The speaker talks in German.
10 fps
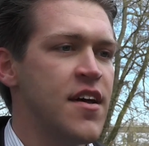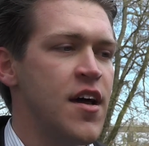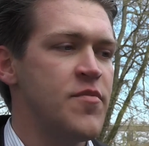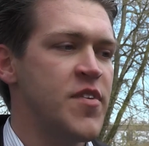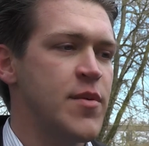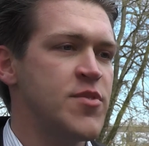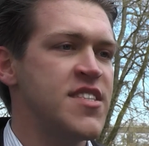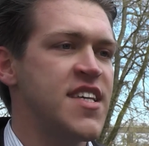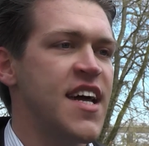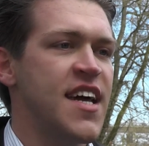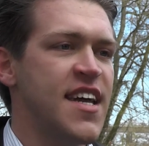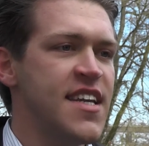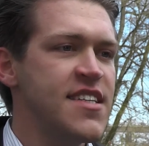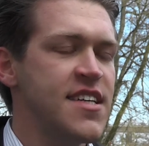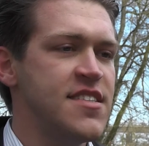ähm, wir haben uns sehr
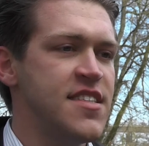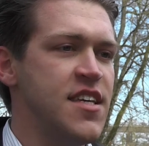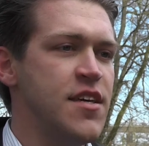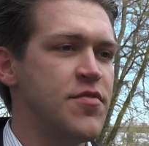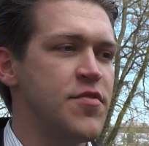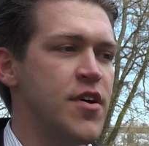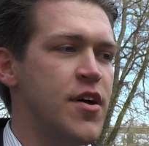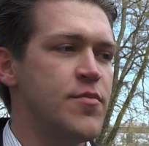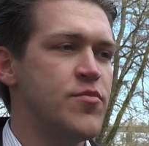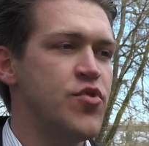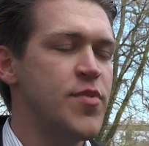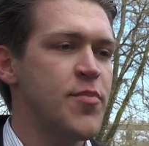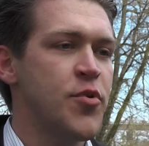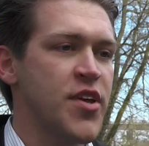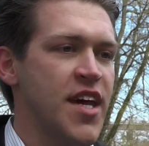intensiv ähm, über
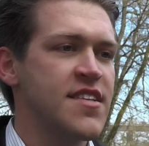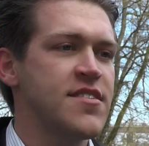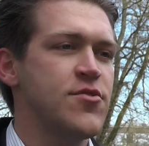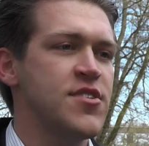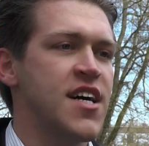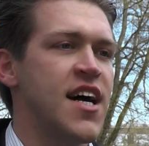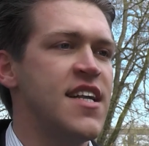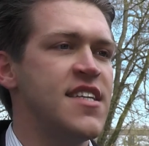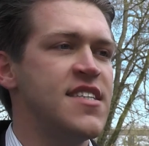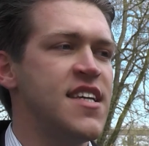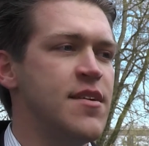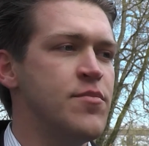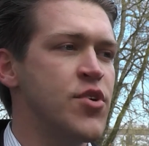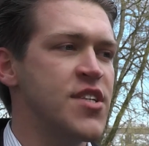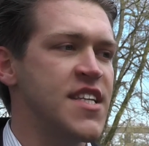Projekte unterhalten, die
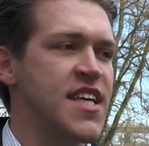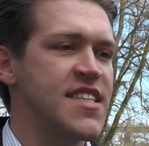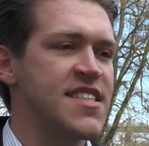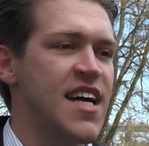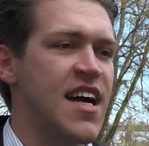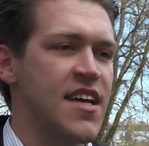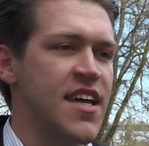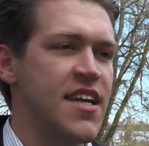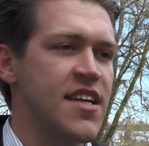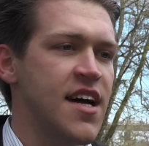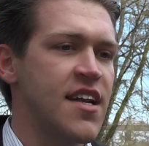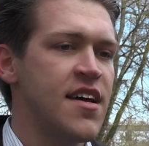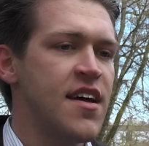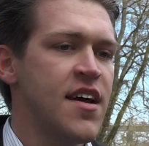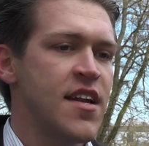Limburg die nächsten Jahre gehen kann.
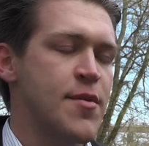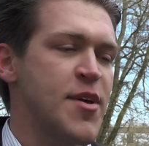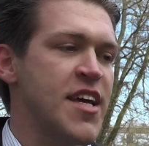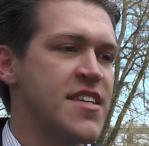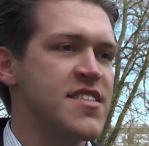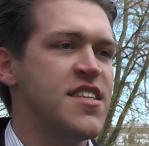Dabei ging es